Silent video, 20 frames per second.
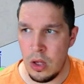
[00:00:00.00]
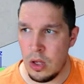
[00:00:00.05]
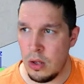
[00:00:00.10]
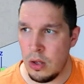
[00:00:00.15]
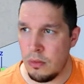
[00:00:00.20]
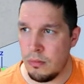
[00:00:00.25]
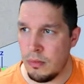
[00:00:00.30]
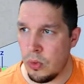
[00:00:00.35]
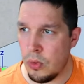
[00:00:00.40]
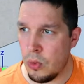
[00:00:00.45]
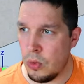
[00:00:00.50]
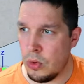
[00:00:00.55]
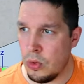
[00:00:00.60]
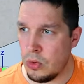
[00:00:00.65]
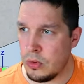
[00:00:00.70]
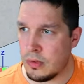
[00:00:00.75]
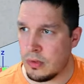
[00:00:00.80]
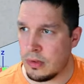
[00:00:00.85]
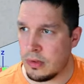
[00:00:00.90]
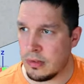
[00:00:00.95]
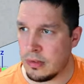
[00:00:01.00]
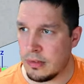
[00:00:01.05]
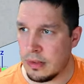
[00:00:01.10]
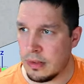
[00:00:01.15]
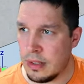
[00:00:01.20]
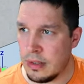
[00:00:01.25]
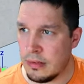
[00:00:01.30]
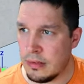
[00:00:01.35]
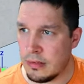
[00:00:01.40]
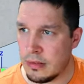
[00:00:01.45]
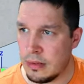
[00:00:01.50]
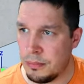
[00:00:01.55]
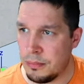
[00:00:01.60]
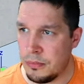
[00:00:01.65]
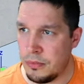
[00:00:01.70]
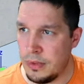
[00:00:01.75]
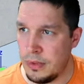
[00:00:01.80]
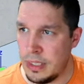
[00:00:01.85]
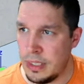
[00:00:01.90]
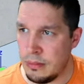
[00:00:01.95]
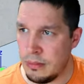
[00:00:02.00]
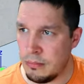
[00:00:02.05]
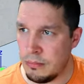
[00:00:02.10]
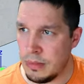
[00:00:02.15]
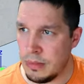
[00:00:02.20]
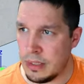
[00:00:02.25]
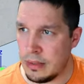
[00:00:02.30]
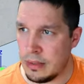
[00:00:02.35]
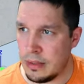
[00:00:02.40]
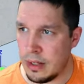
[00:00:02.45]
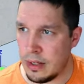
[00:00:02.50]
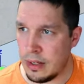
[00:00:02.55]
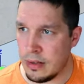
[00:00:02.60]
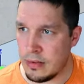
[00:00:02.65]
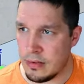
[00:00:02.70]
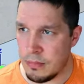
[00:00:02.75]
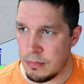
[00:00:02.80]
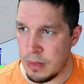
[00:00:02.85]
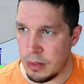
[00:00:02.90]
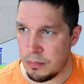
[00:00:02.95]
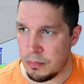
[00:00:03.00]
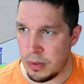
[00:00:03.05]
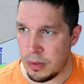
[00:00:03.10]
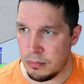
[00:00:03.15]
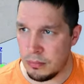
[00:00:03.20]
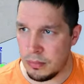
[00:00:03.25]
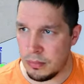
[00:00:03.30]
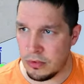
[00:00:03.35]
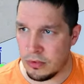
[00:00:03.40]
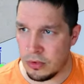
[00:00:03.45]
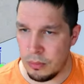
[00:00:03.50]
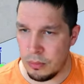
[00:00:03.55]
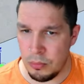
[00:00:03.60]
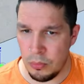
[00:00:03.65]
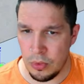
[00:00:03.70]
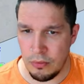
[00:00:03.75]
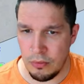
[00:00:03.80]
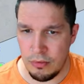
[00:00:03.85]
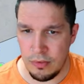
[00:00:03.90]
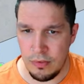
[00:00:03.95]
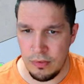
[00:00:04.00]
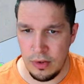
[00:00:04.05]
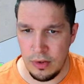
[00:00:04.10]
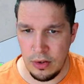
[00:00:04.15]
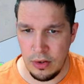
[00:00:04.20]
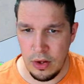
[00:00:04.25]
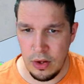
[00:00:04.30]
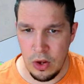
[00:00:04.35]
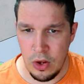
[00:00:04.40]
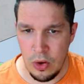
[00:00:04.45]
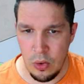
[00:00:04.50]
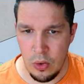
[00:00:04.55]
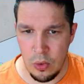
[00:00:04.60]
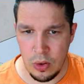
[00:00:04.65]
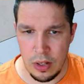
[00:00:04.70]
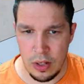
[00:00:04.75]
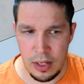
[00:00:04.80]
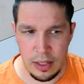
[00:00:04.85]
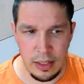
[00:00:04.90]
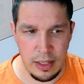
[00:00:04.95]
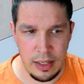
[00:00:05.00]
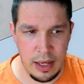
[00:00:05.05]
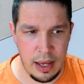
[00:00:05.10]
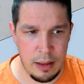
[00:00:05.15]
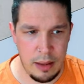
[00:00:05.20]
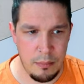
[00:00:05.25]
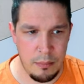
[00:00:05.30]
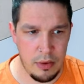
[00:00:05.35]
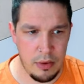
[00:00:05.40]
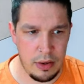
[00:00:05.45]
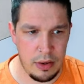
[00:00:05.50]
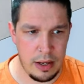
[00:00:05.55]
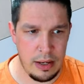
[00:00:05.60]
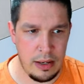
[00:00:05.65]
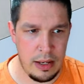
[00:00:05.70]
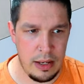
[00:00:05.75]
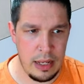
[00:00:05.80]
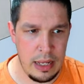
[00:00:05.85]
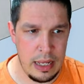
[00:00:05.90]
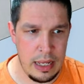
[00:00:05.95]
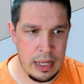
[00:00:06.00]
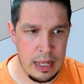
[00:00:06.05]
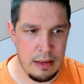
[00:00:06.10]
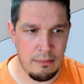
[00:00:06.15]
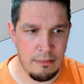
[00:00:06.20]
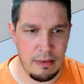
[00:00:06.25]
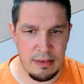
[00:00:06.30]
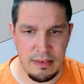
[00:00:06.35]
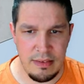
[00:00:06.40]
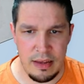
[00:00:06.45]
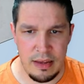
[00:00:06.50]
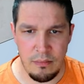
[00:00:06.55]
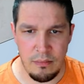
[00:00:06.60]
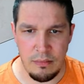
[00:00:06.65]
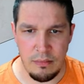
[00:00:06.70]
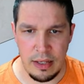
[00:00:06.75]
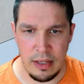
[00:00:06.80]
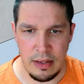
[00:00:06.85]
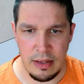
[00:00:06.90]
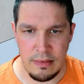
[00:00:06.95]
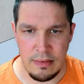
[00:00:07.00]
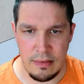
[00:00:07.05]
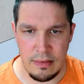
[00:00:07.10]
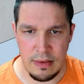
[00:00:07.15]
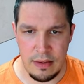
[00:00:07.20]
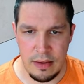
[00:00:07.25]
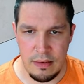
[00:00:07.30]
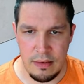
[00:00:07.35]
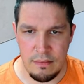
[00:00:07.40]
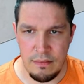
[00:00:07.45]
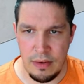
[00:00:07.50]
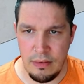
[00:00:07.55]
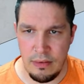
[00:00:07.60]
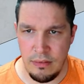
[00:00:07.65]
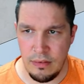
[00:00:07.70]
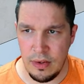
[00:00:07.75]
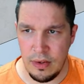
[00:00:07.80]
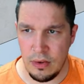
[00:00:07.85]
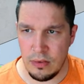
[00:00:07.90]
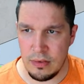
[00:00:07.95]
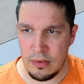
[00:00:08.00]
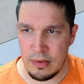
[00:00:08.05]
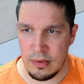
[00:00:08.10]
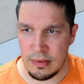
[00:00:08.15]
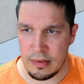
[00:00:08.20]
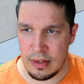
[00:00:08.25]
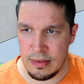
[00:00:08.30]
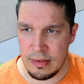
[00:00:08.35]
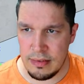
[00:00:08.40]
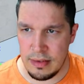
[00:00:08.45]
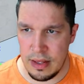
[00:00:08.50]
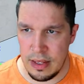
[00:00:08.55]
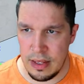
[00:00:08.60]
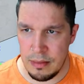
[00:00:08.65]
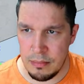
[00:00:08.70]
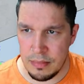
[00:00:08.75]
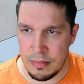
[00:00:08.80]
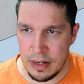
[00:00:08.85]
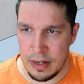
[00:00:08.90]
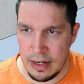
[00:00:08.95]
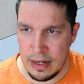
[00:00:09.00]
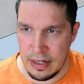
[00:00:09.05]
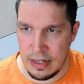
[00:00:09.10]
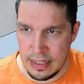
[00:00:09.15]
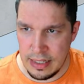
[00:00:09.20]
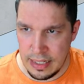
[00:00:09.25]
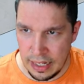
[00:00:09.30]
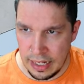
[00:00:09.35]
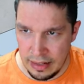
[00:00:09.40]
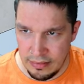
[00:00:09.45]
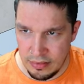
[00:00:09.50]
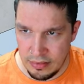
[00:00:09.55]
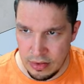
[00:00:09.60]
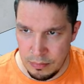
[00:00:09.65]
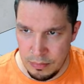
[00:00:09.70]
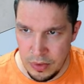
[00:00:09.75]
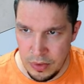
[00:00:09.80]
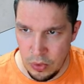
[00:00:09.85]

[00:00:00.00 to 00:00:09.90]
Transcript: Wir holen uns das Skript wieder mit der Smartpart mit Skript modifizieren und klicken hier einmal rein. Was haben wir jetzt? Wenn wir uns das Ganze im 3D-Skript hier